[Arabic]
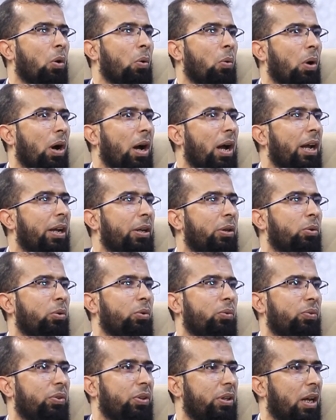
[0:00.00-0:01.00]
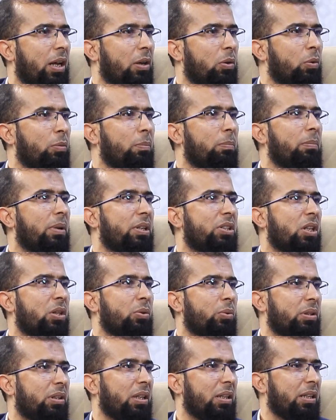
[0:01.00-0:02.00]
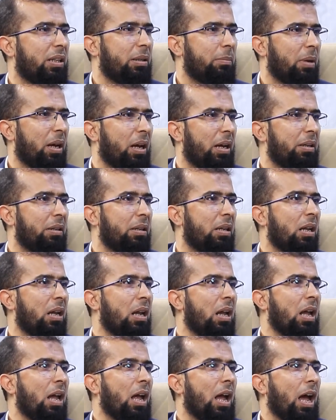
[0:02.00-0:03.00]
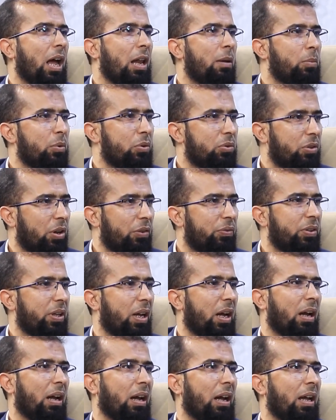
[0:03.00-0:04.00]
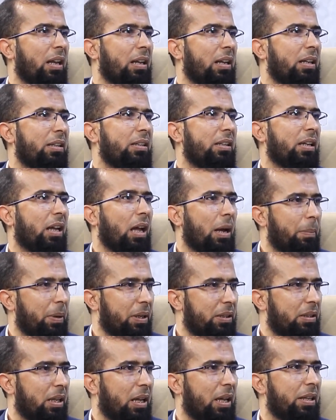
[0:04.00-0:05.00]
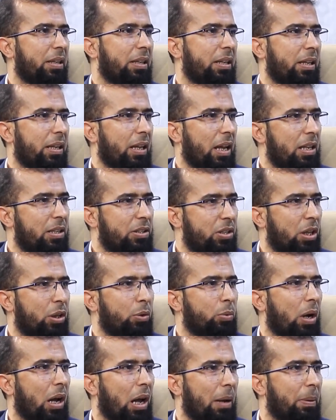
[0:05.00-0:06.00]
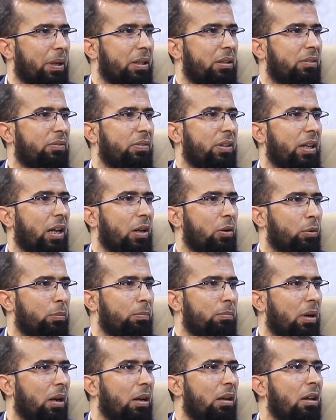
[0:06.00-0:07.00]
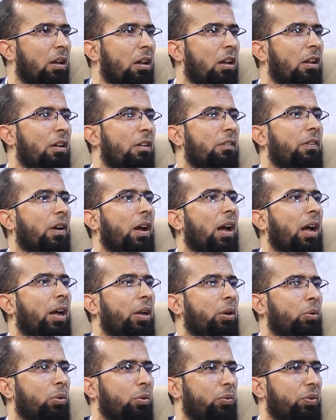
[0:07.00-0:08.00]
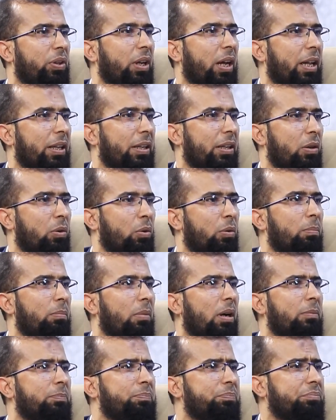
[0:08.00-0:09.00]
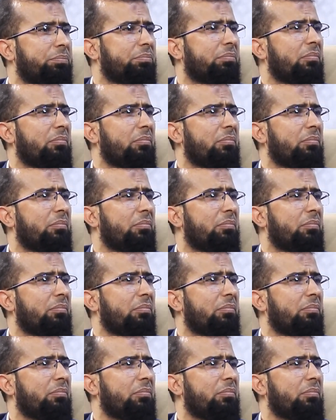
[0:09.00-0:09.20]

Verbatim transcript: وأحيوا في الأمة جذوة الإيمان المنطفئة التي خبت هذه الجذوة خبت في الأمة فأحيوا في هذه الأمة